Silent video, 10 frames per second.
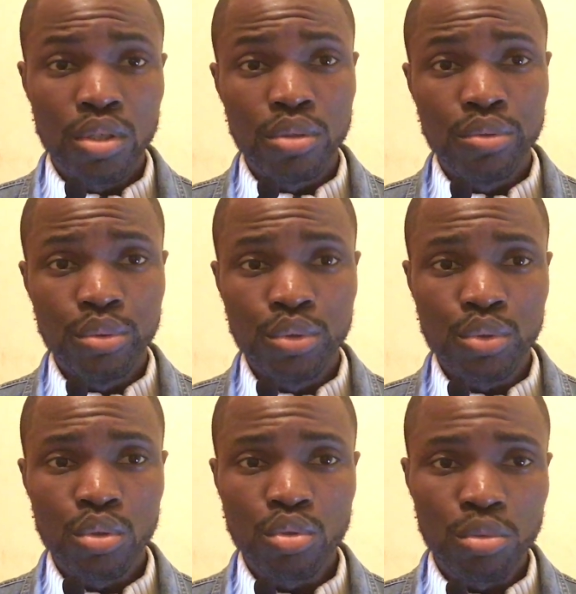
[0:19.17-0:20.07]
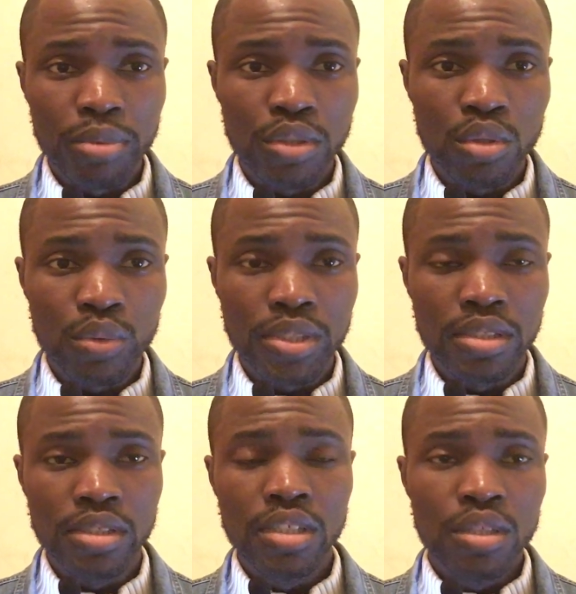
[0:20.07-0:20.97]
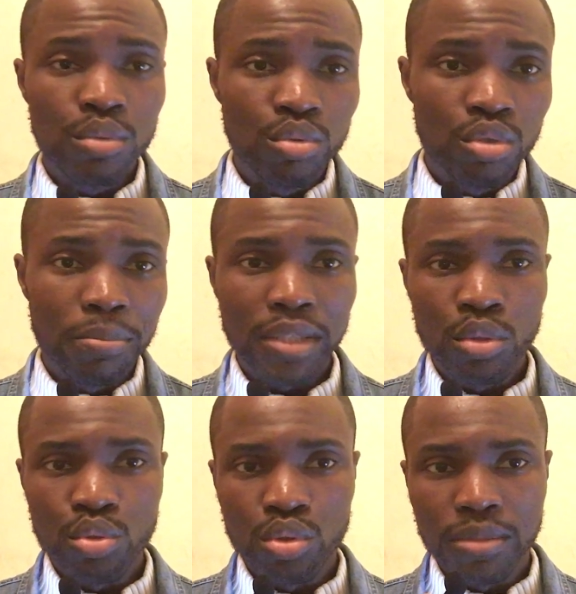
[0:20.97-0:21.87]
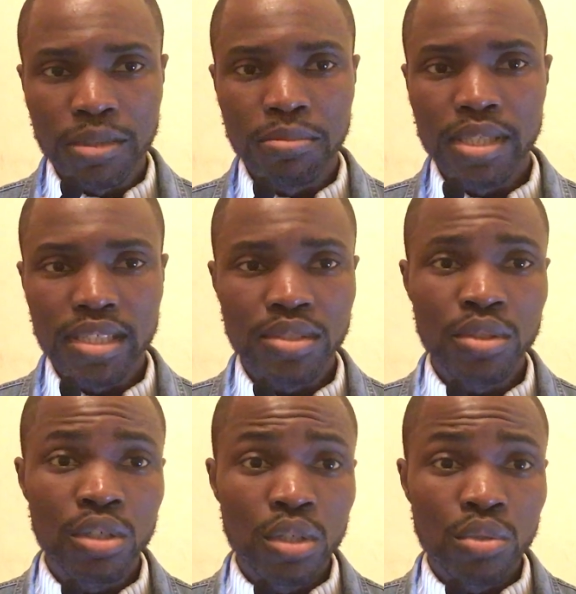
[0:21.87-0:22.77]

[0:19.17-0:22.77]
de son entreprise en Russie, tout en partant sur des bonnes bases,